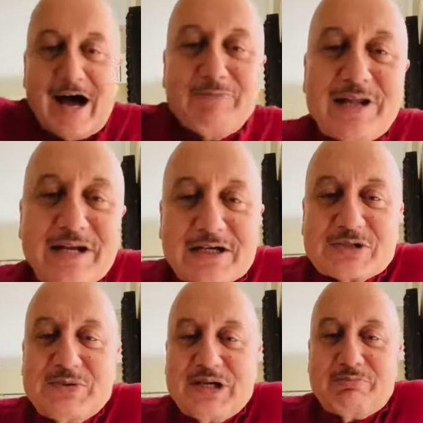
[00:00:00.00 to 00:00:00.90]
अब मेरे
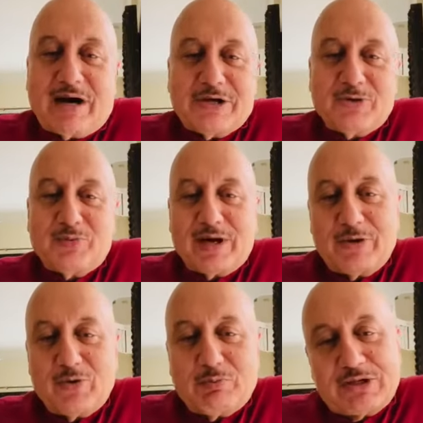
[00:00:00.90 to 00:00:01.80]
कश्मीरी भाइयों
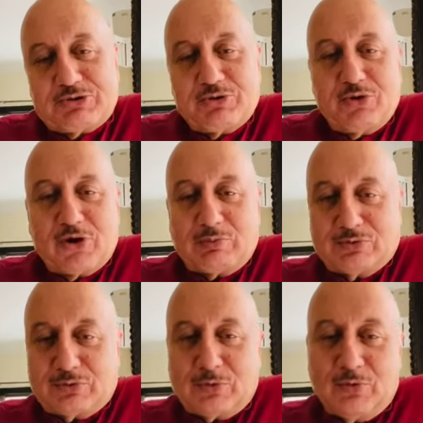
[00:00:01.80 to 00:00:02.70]
बहनों बच्चों और
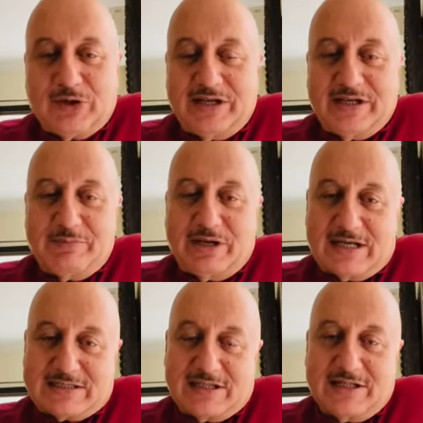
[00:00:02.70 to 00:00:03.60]
बुजुर्गों के लिए
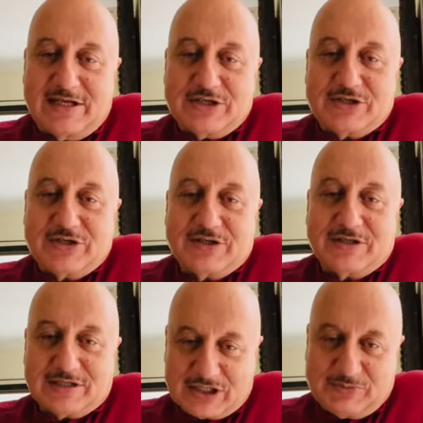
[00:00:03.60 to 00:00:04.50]
मेरा संदेश
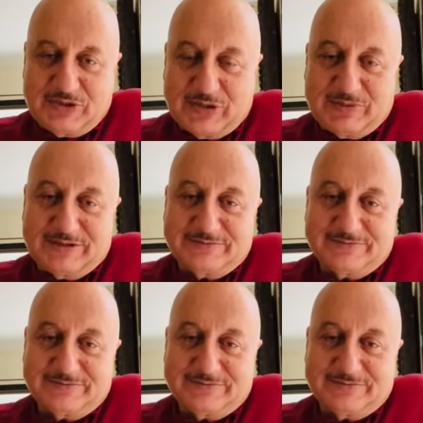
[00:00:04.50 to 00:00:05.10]
कश्मीरी में